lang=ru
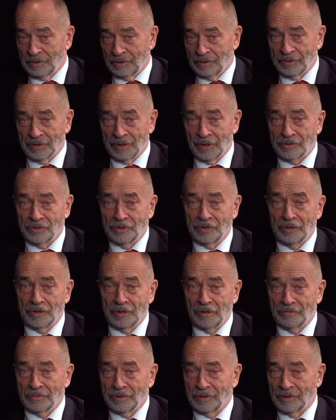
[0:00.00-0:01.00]
И, кстати,
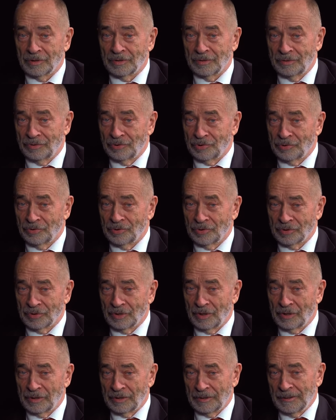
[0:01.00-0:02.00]
недавно еще
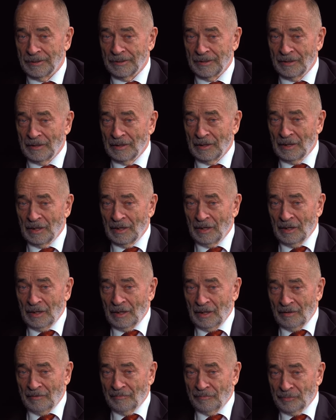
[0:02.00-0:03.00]
издали
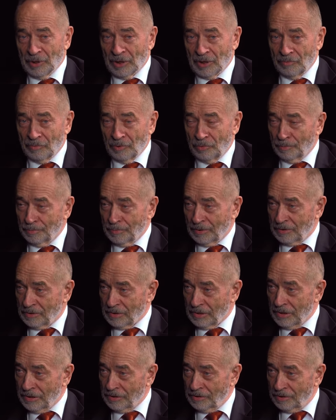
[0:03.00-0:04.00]
в мировом
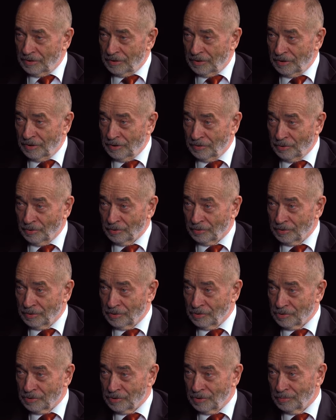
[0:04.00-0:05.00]
наследии
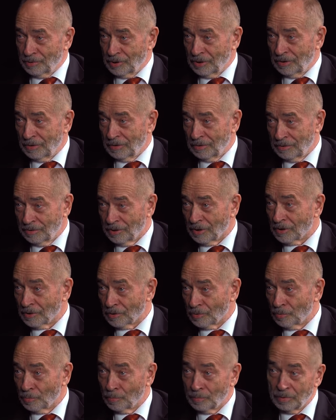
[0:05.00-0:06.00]
трехтысячными
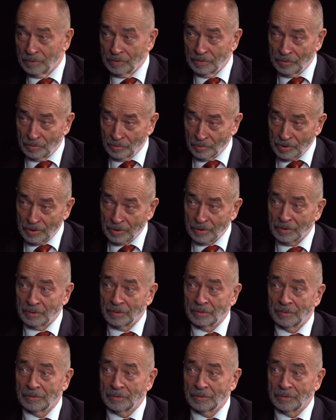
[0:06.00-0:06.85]
тиражом тоже